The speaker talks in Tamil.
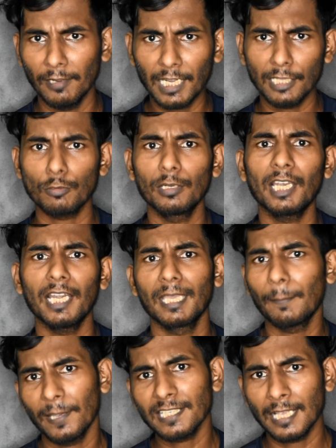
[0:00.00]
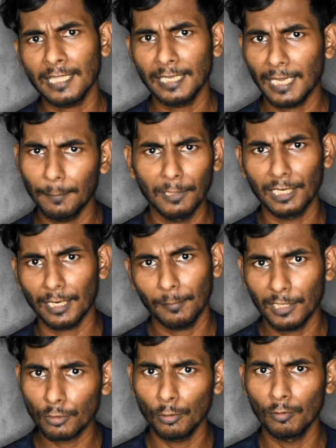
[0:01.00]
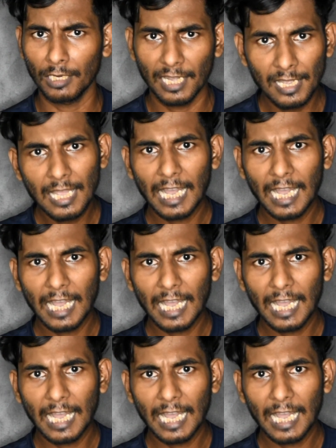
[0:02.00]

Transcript: வேணாம்னு சொல்லிட்டு நீங்கள் பேசாதீங்க அப்படின்ற மாதிரி சொல்லுவாங்க